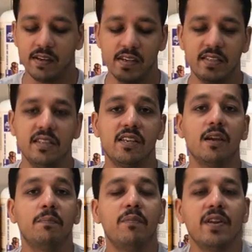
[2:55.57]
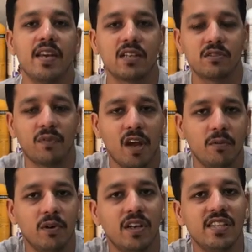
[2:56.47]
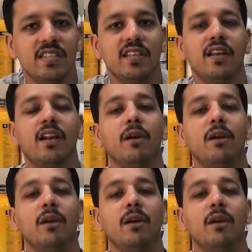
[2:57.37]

डीसी के प्री एक्स फाइव और डीसी के